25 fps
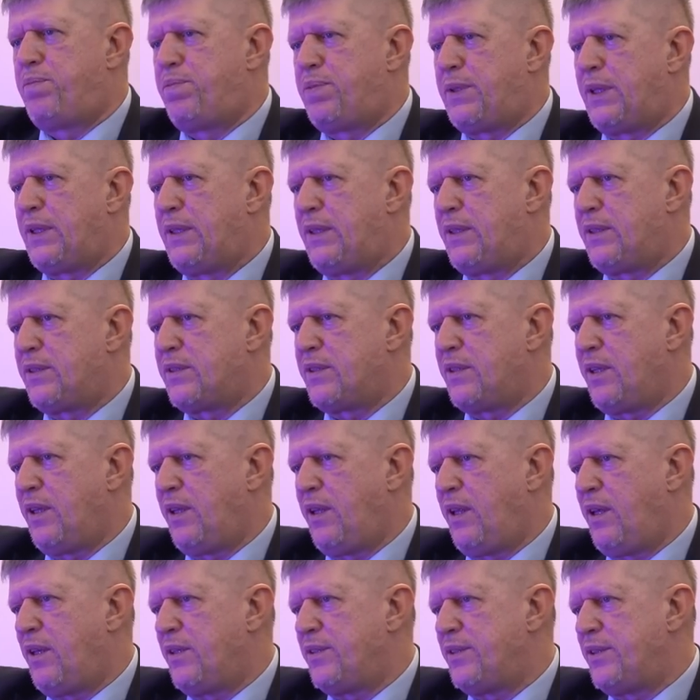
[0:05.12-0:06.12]

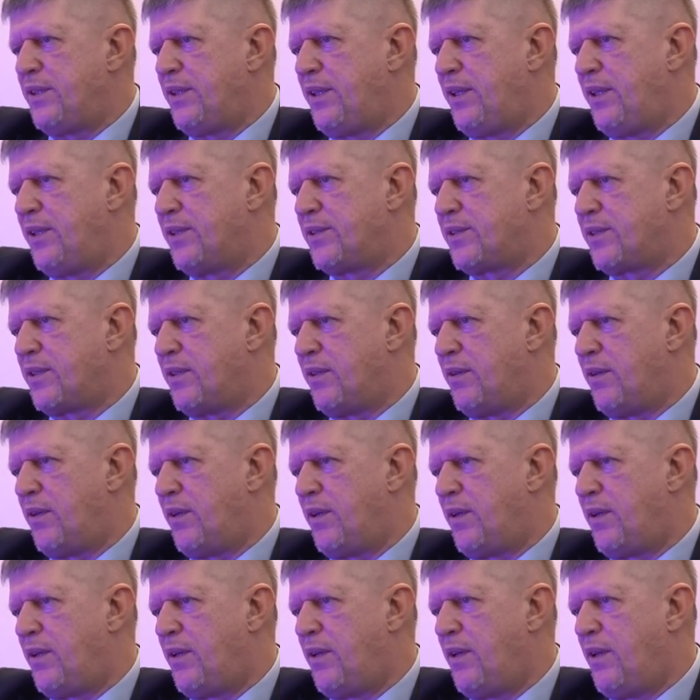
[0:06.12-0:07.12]
Продолжение
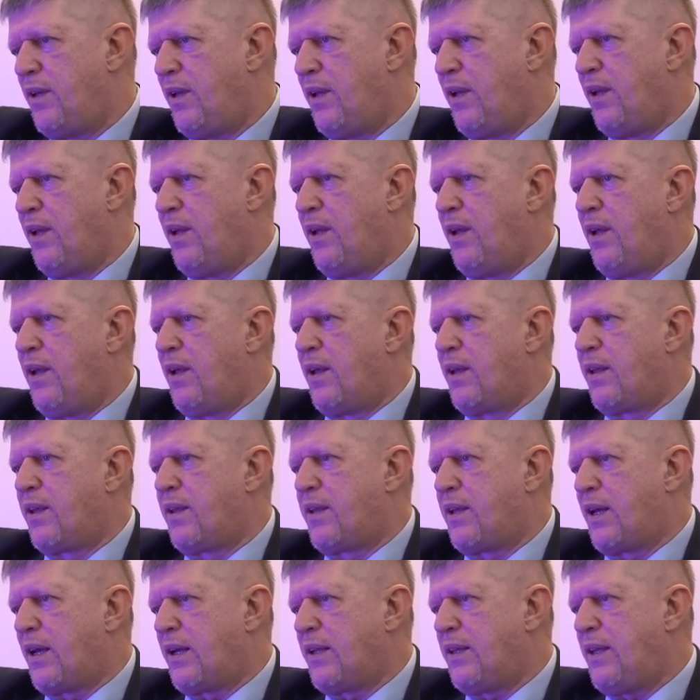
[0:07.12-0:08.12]
азирийского.
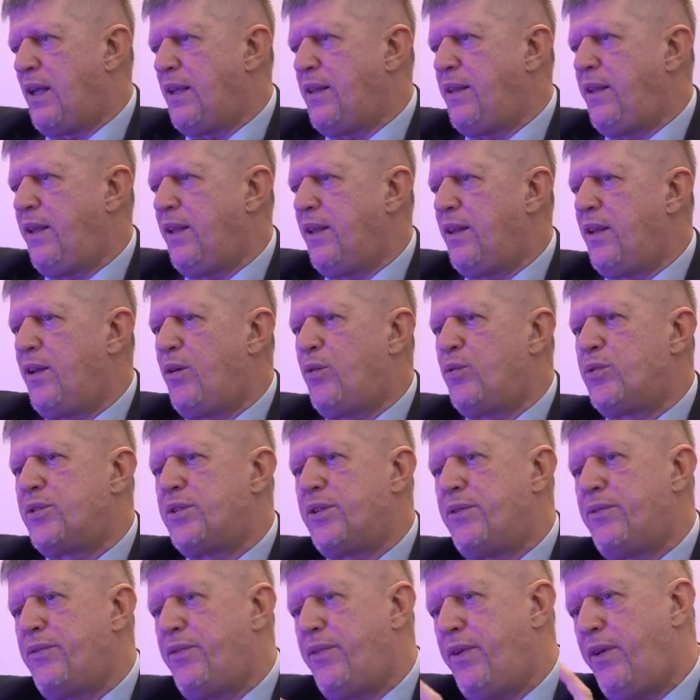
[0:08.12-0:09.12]
Когда тело
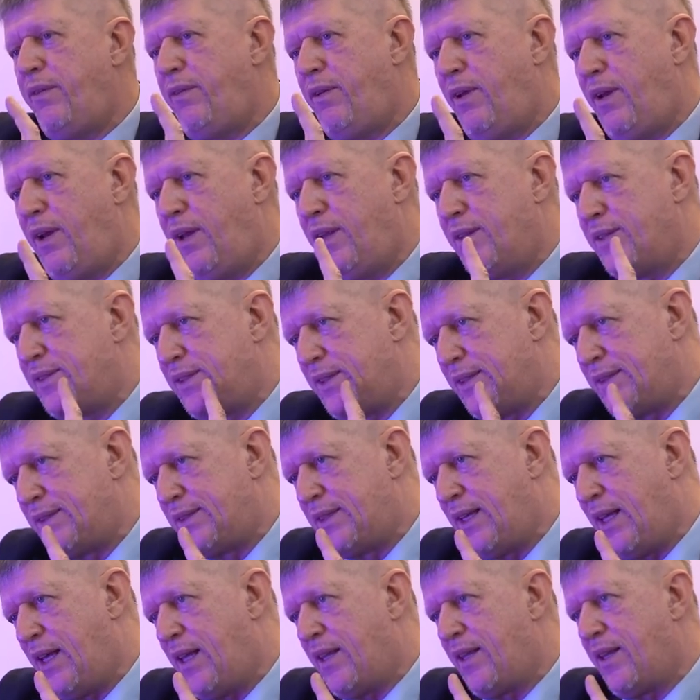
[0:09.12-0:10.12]
уже вывели из
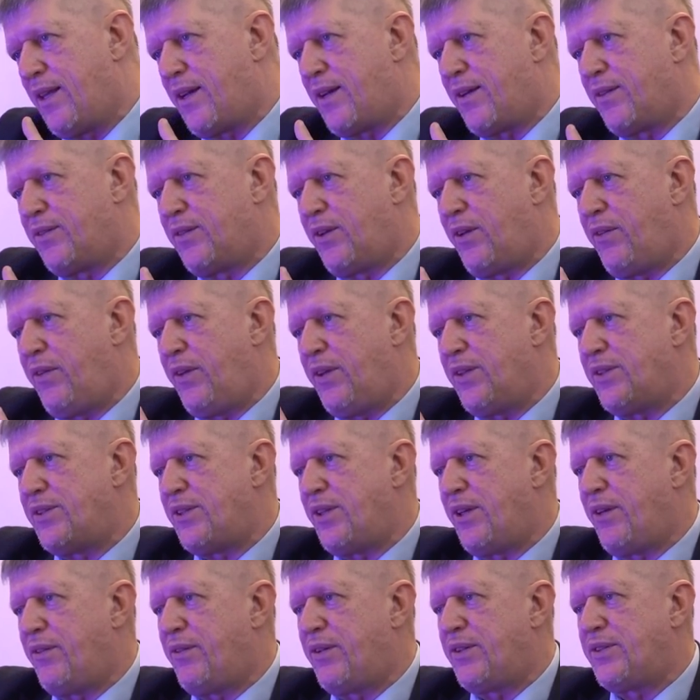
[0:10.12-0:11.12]
состояния
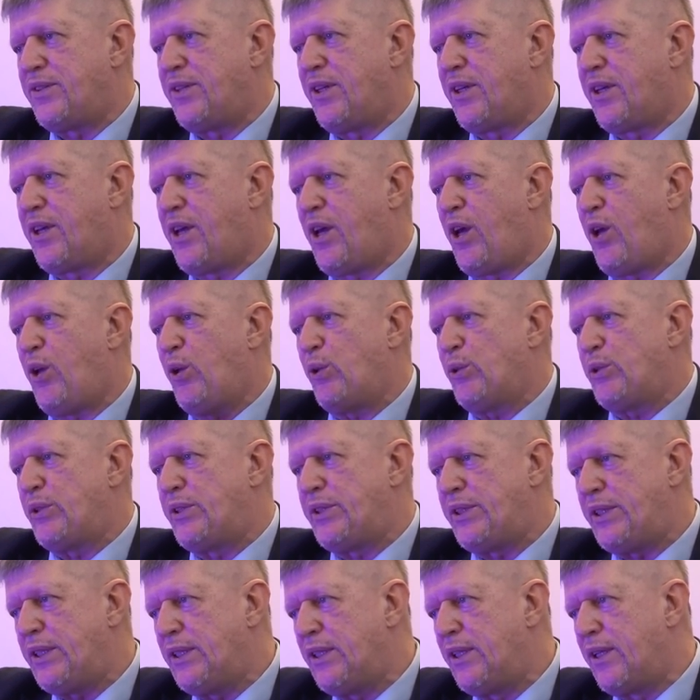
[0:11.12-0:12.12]
равновесия и возникают
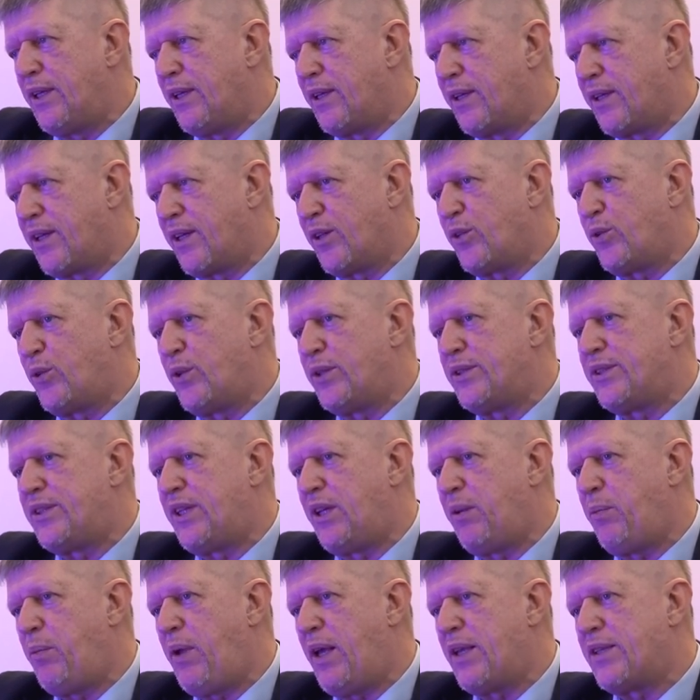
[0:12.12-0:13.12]
силы, которые
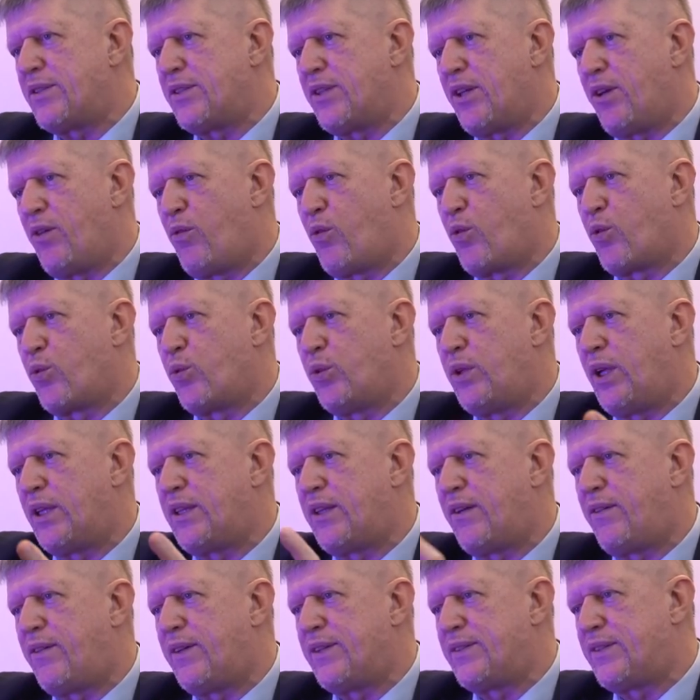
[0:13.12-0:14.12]
стремятся его
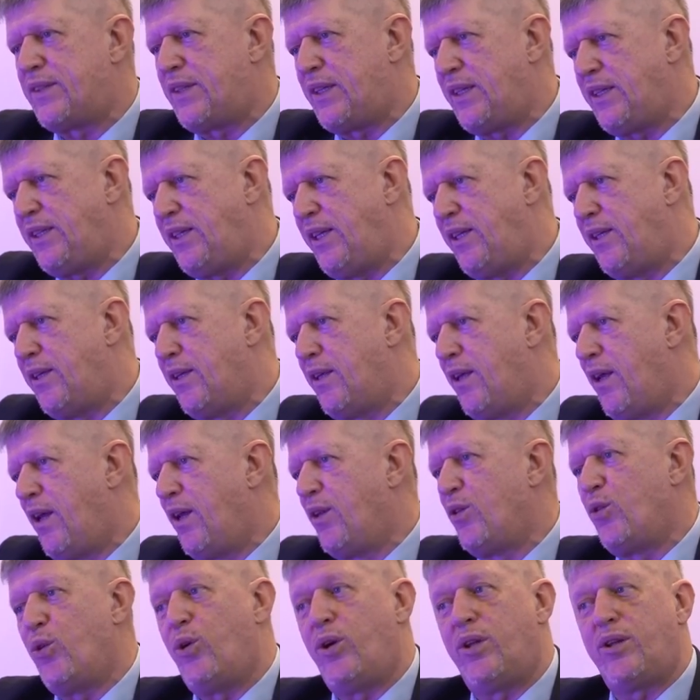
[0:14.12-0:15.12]
куда-то возвратить,
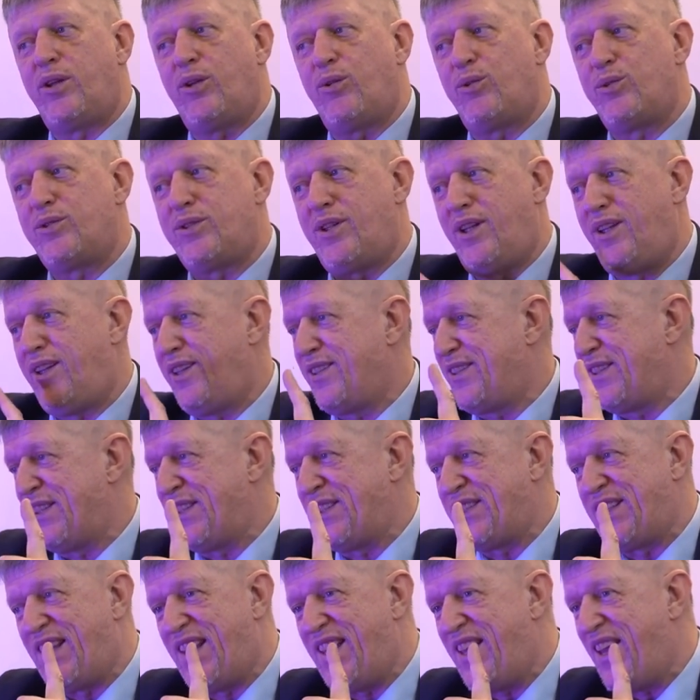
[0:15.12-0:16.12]
то это уже не
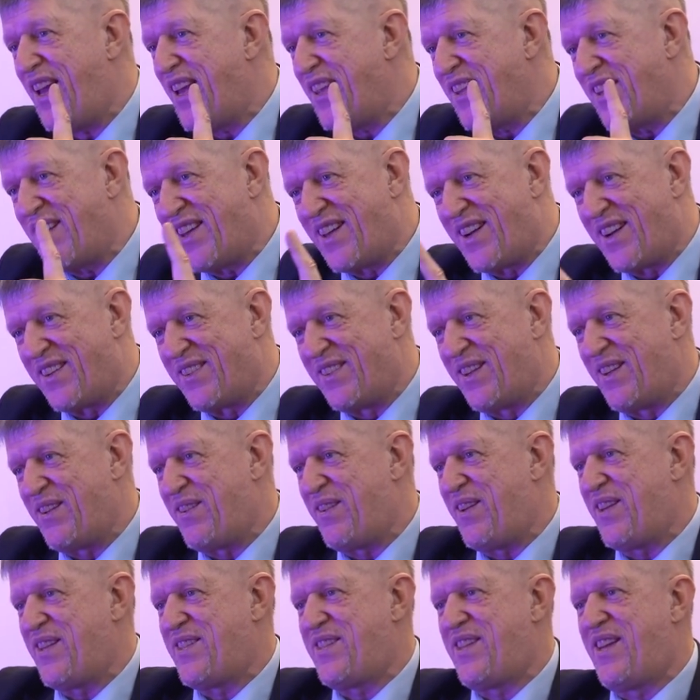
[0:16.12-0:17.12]
состояние
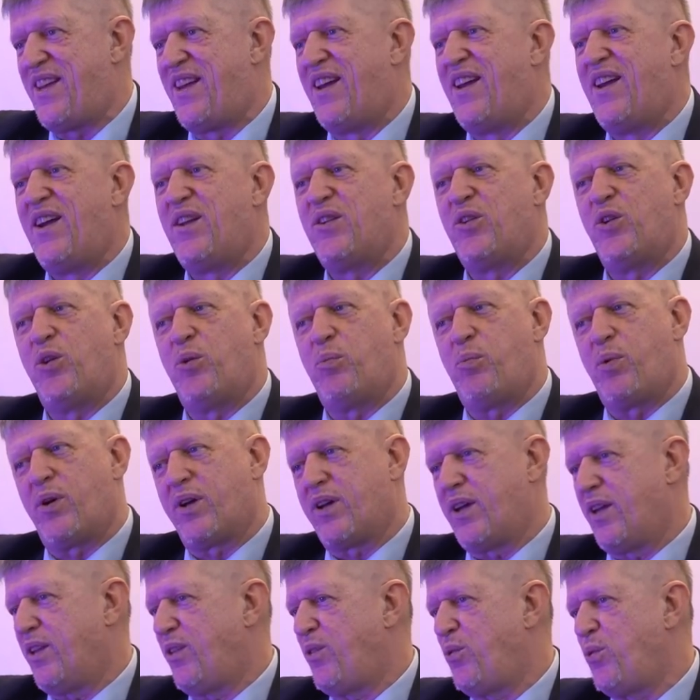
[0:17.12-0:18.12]
равновесия. Но по
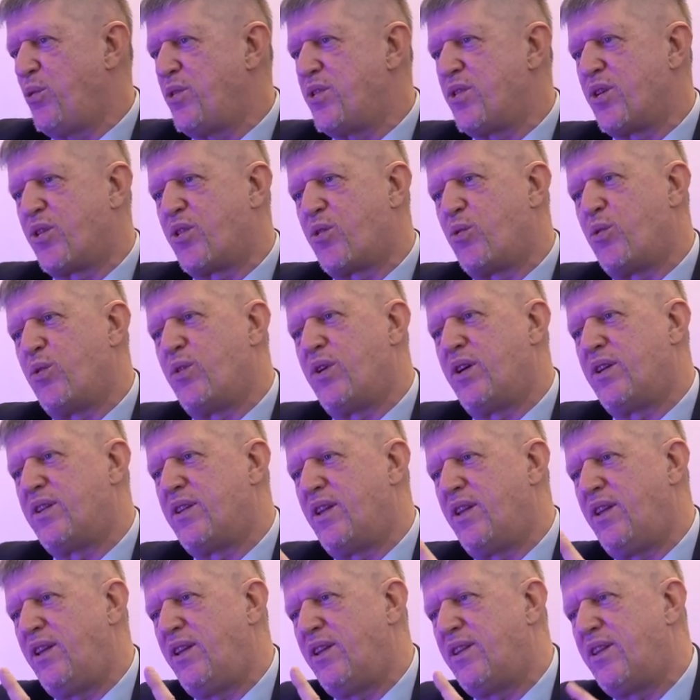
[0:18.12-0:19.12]
Катющику
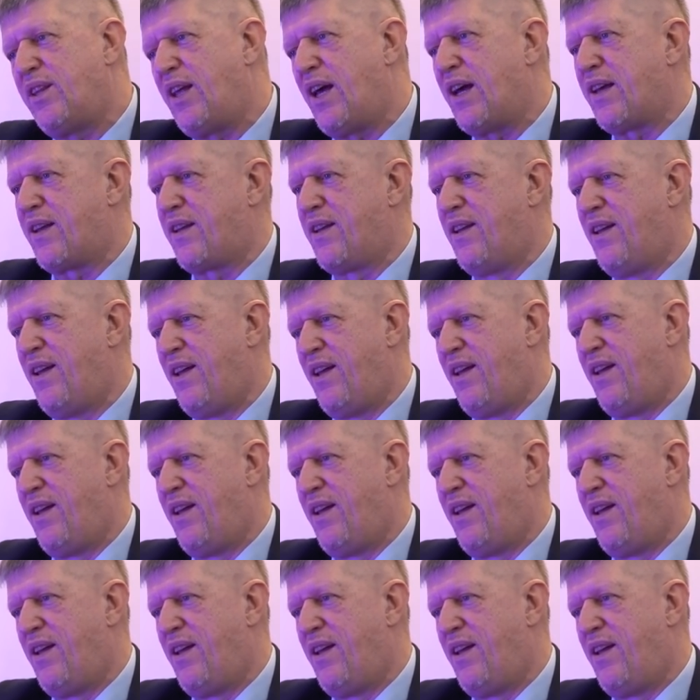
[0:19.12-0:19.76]
это не так.